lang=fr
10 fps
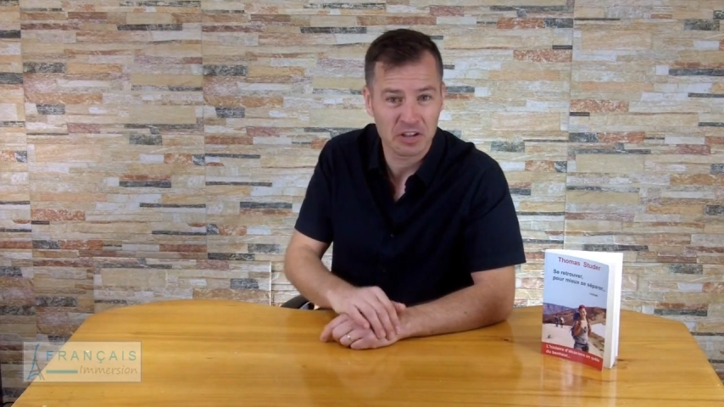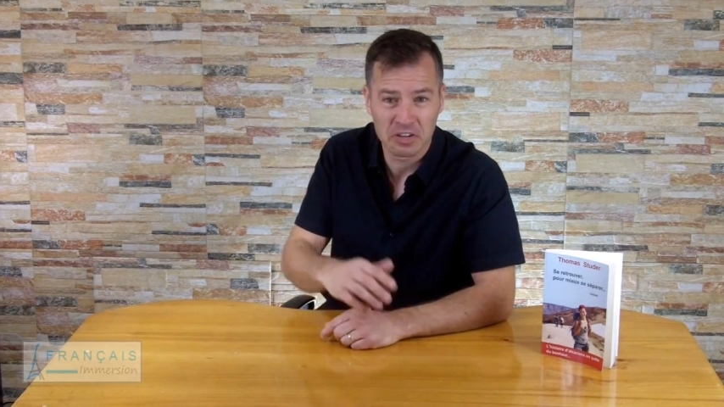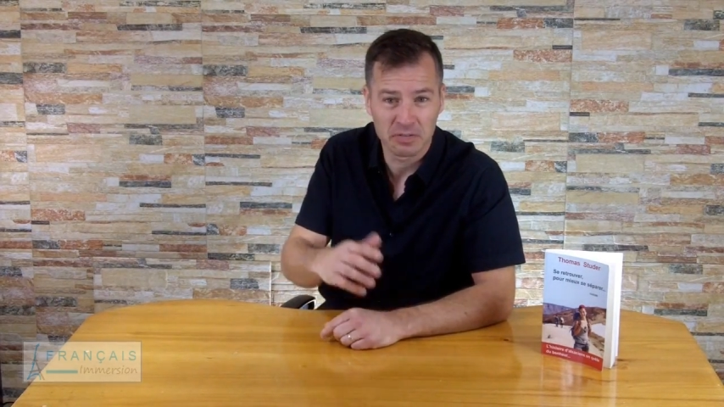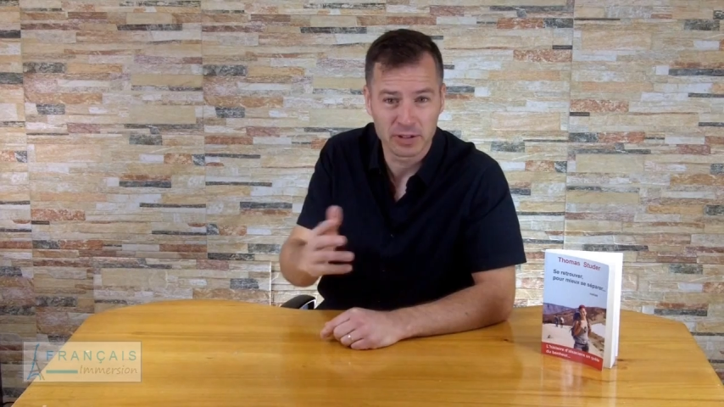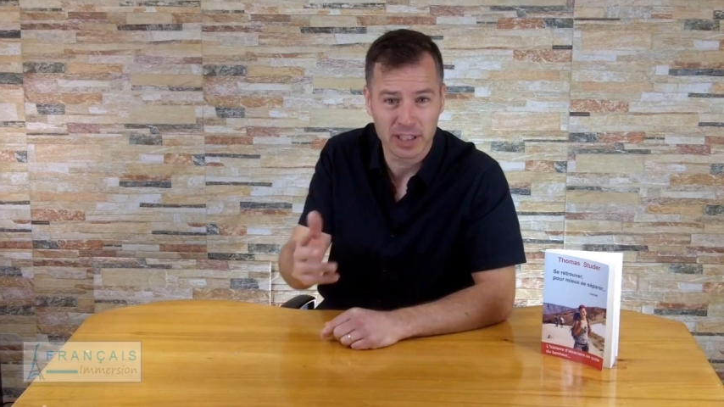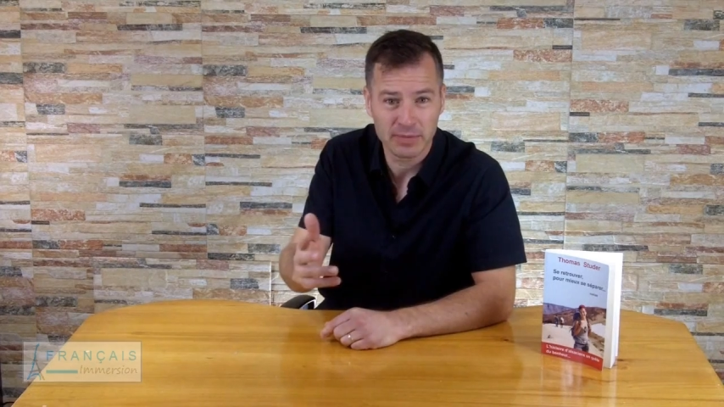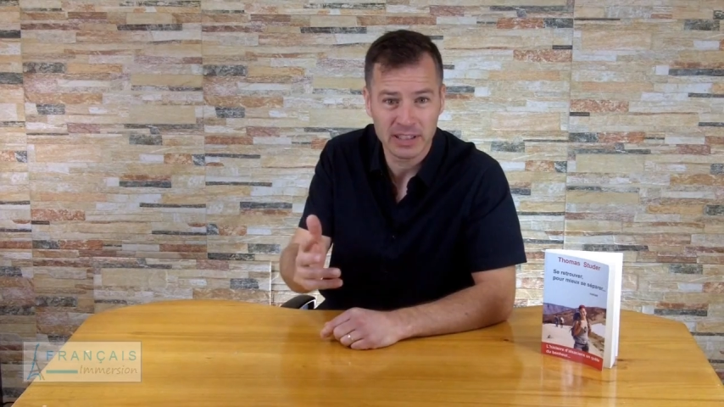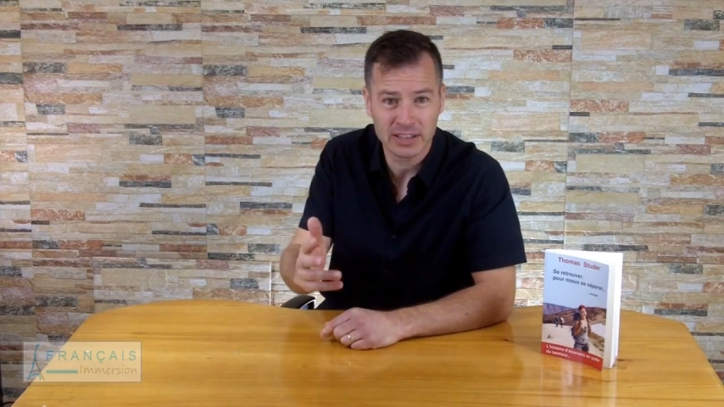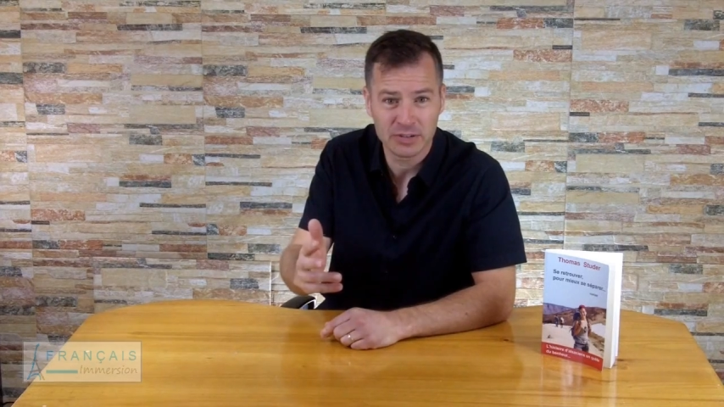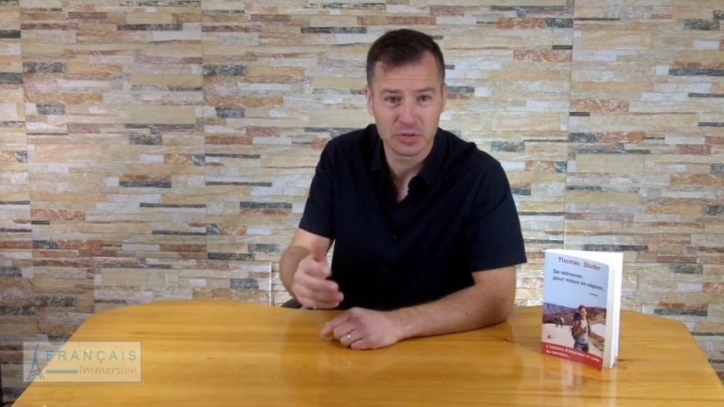vos
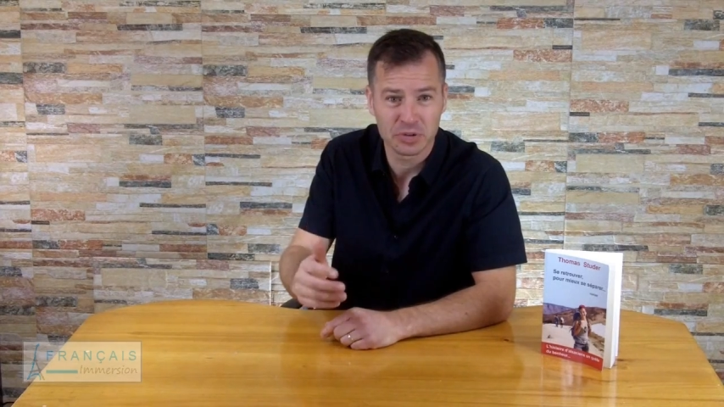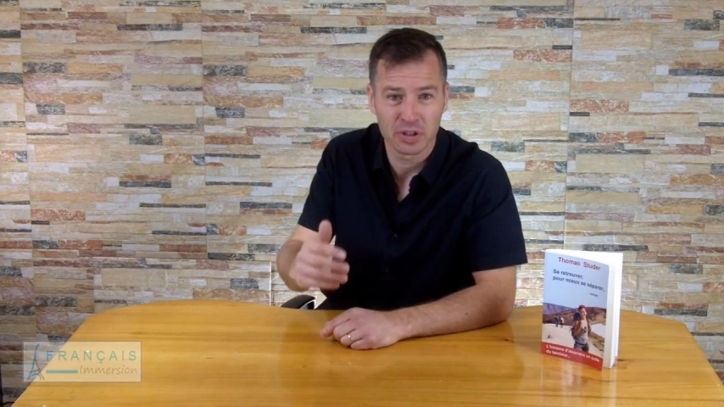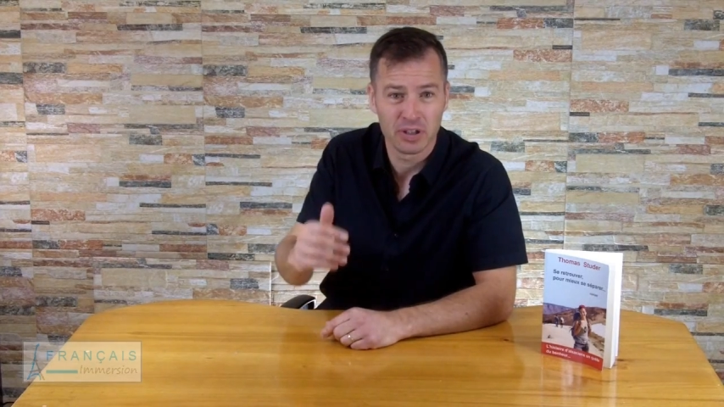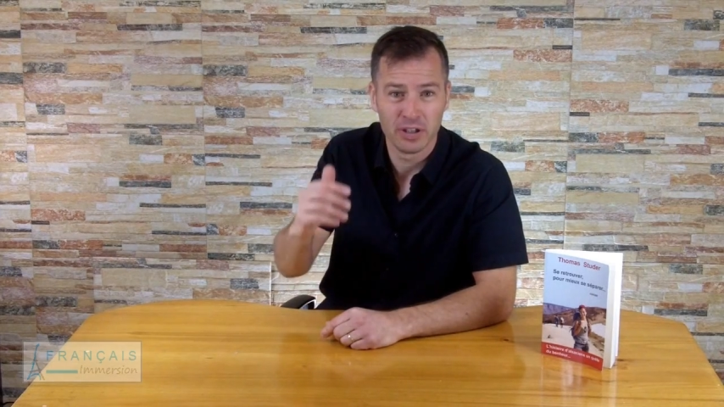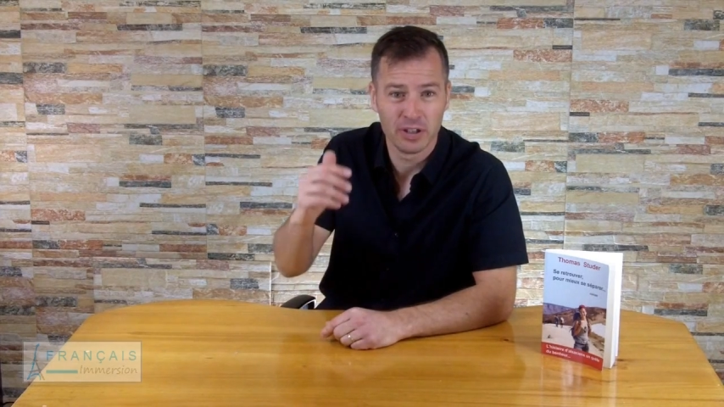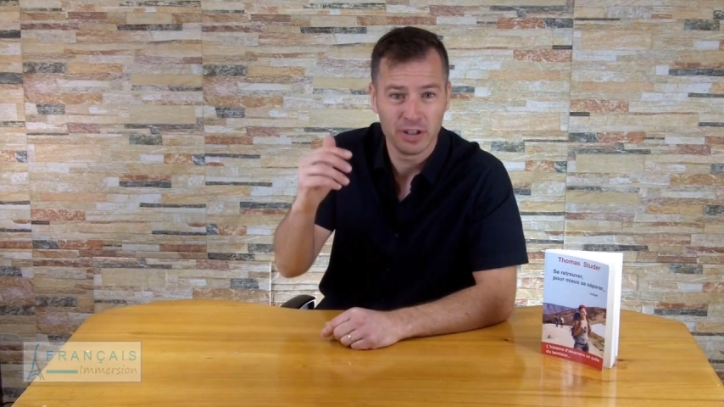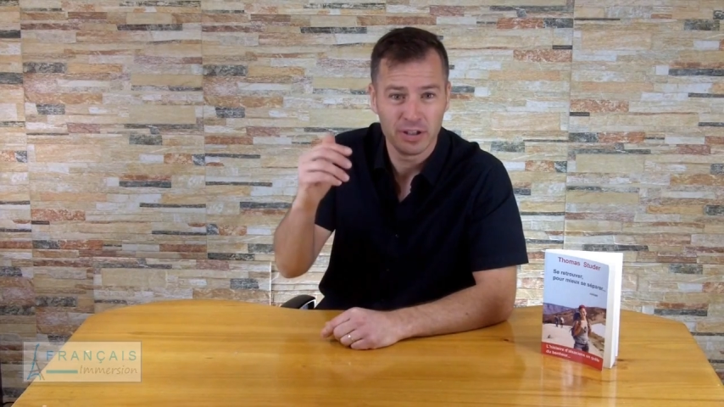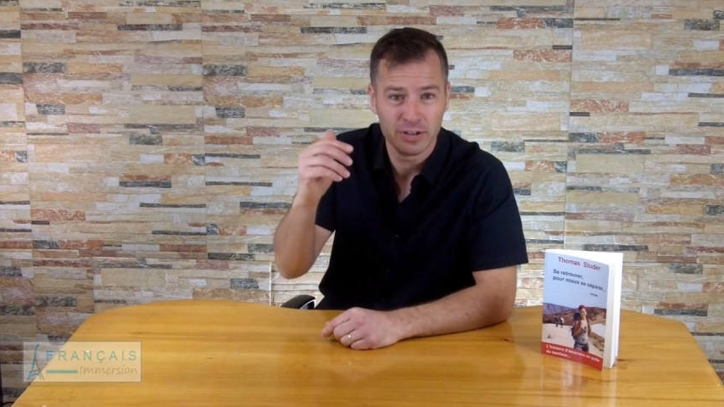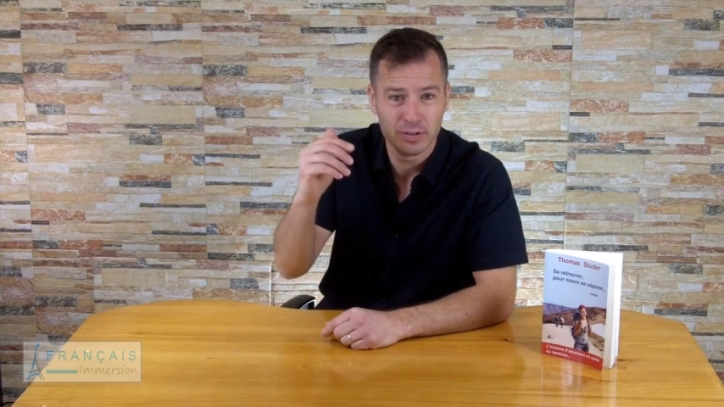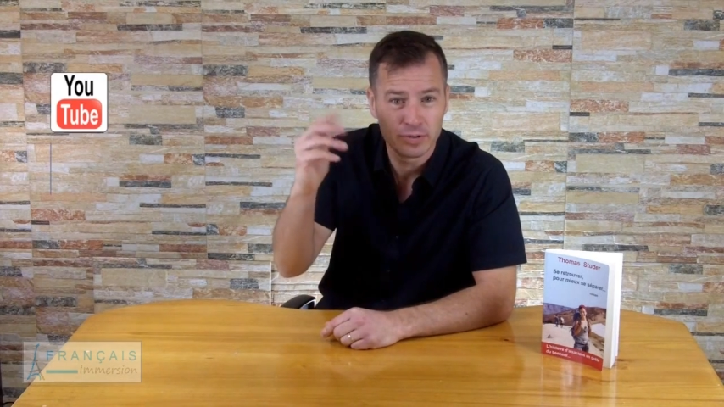amis sur
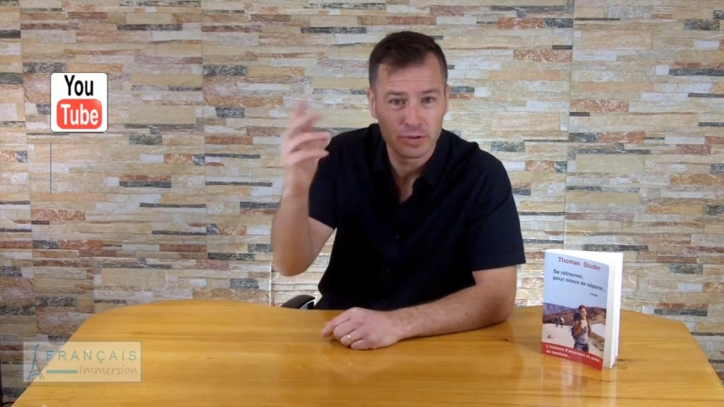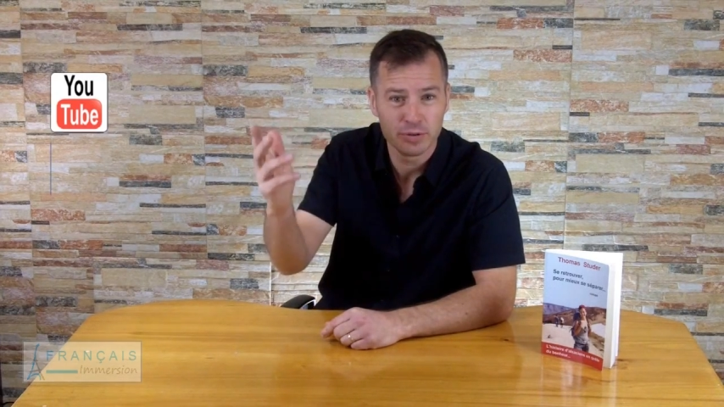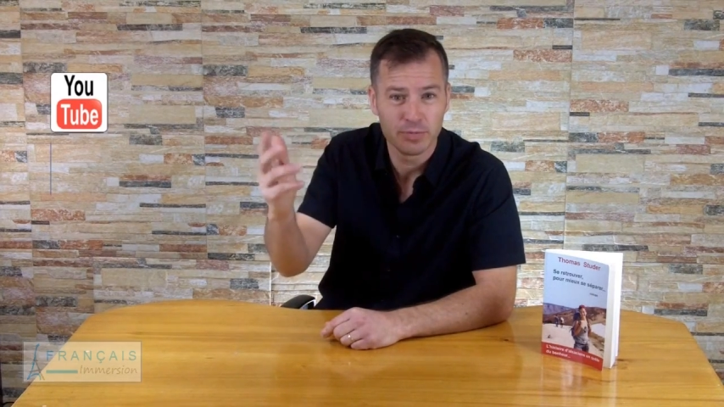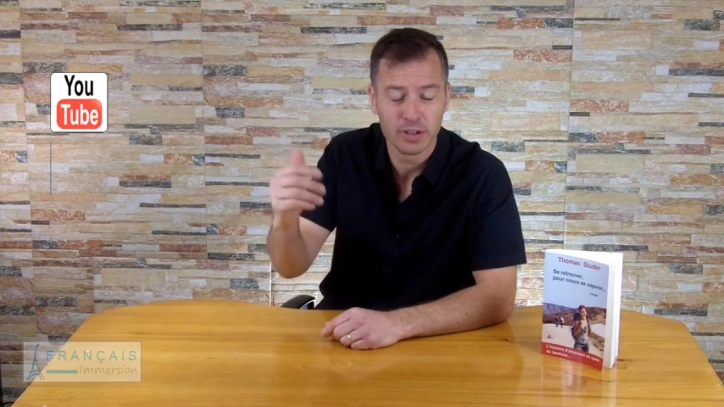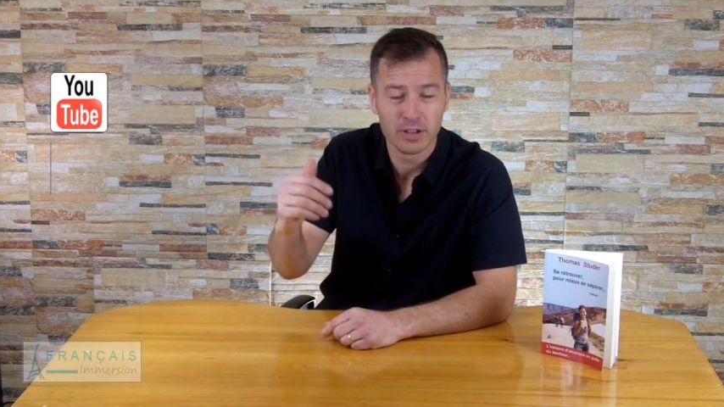YouTube,